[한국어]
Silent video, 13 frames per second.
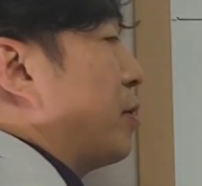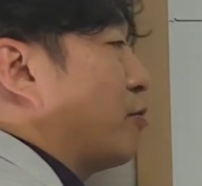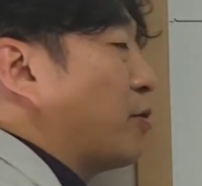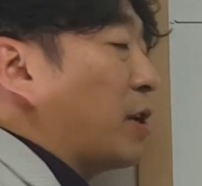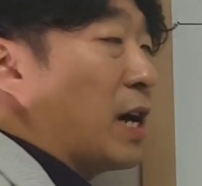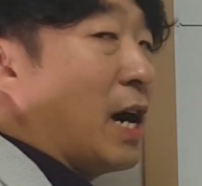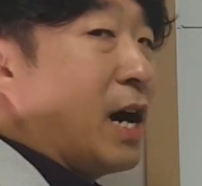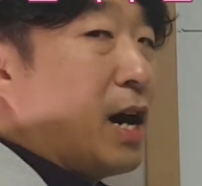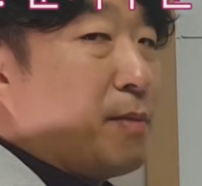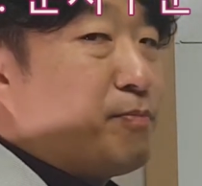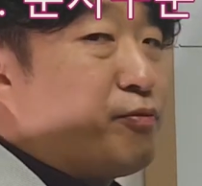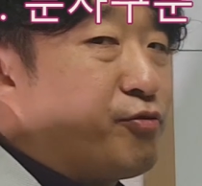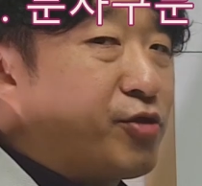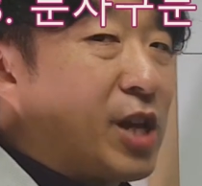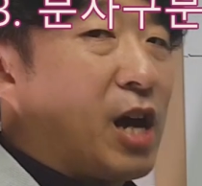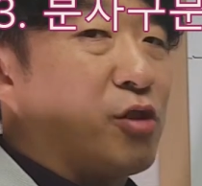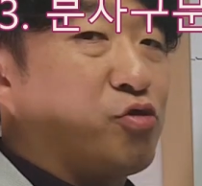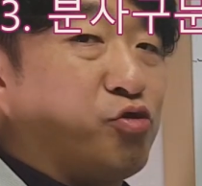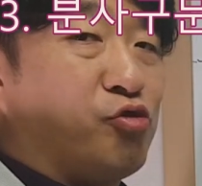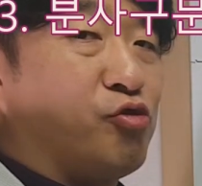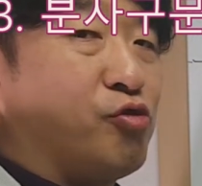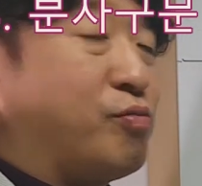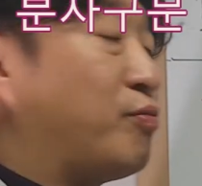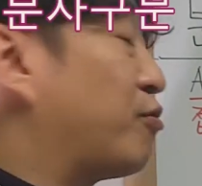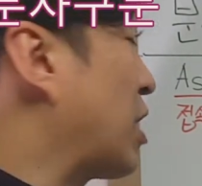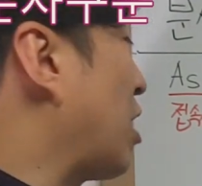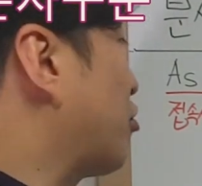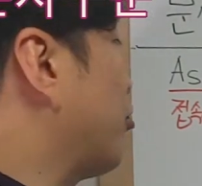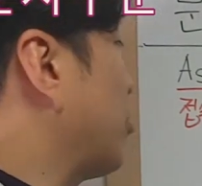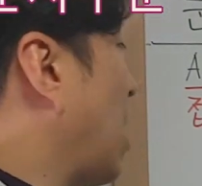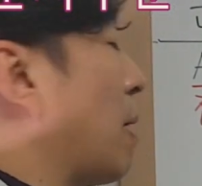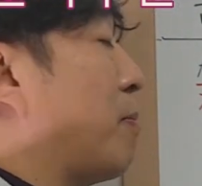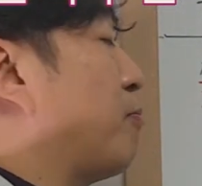우리가 부사구, 부사구, 아